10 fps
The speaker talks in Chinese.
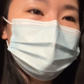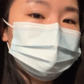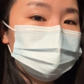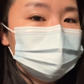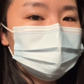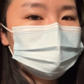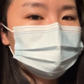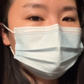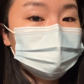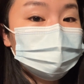不是那
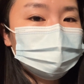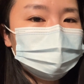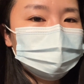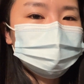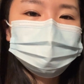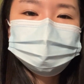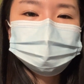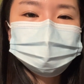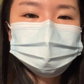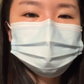种 clear 的
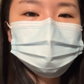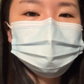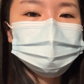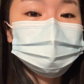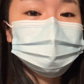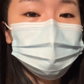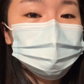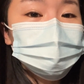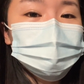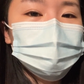哦，是那种
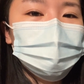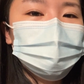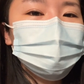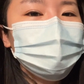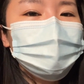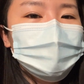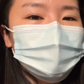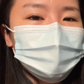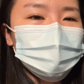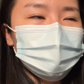浓稠，
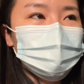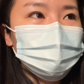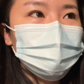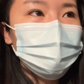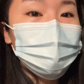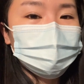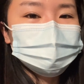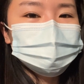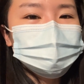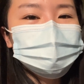然后
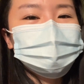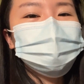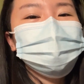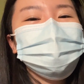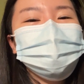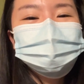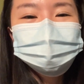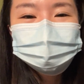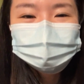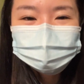黄绿，
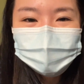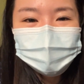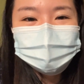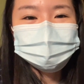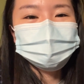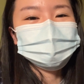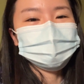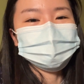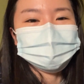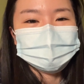有没有
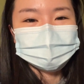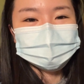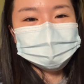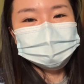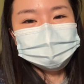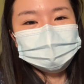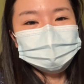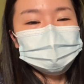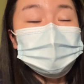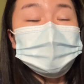形容的很仔
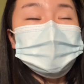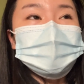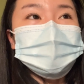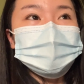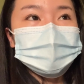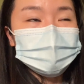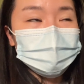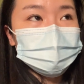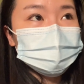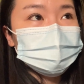细？
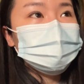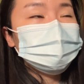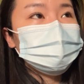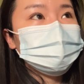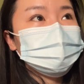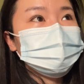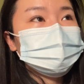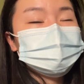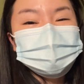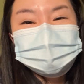然后我的那个
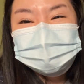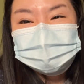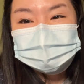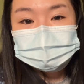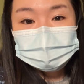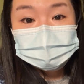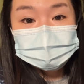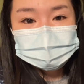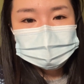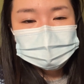鼻子
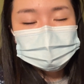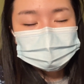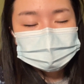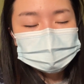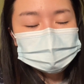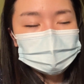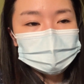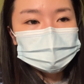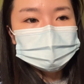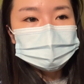就是有鼻塞。